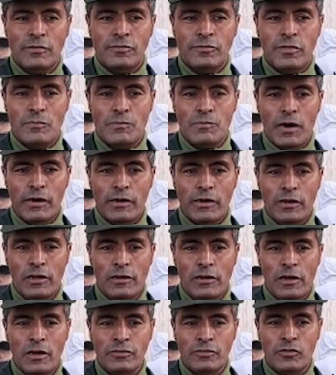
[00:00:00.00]
تم
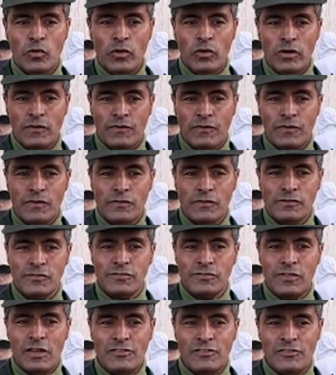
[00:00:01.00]
خلالها توقيف
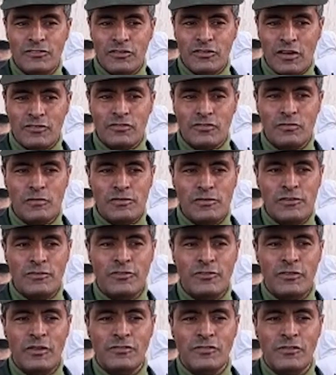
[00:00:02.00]
16 شخص من
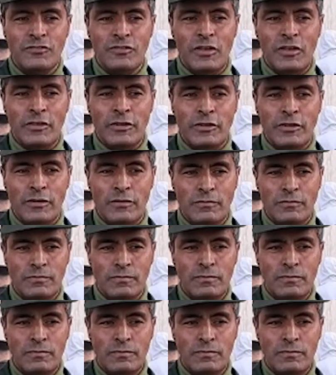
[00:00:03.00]
جنسية جزائرية